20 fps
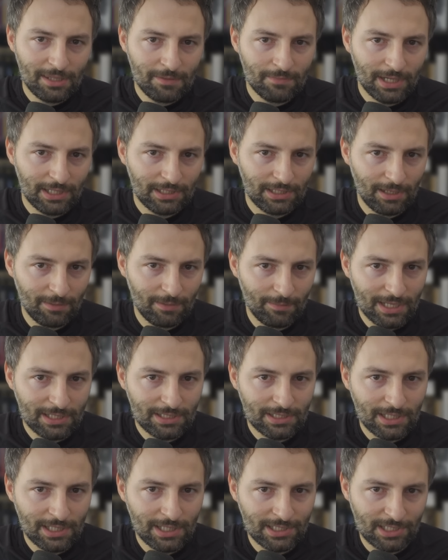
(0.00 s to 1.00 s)
invertir
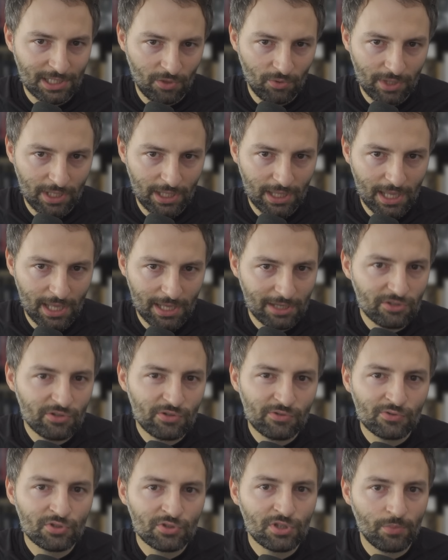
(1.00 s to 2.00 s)
más en seguridad, que
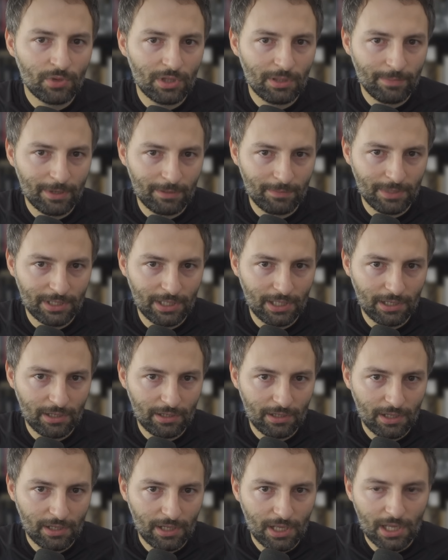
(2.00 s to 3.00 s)
eso no se puede permitir.